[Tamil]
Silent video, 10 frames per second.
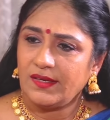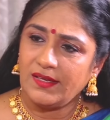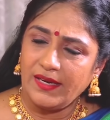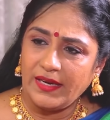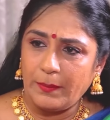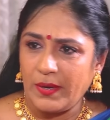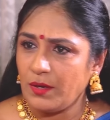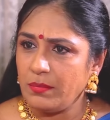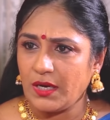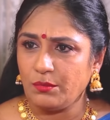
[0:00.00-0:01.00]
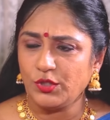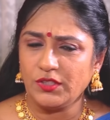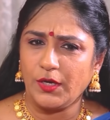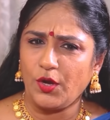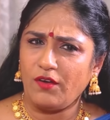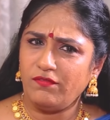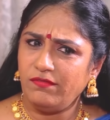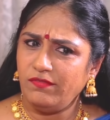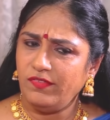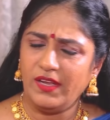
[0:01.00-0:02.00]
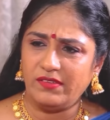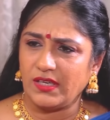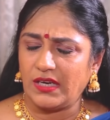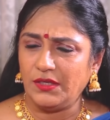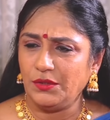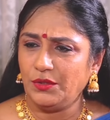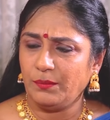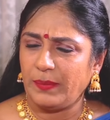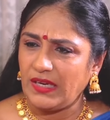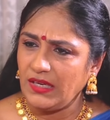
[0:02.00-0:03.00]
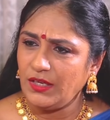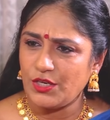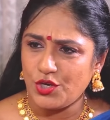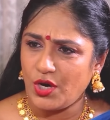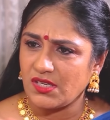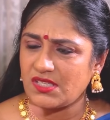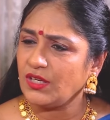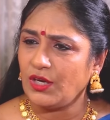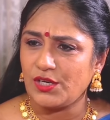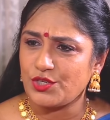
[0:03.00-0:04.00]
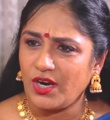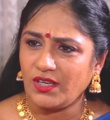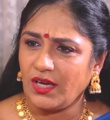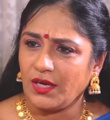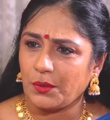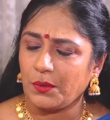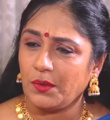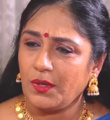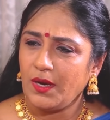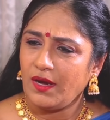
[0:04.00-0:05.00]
அதெல்லாம் நீங்கள் படம் பார்க்கும்போது தெரியும் அவ்வளவு கண்டு பெரிய ஷார்ட் சிங்கிள் ஷார்ட்டாக இருக்கும்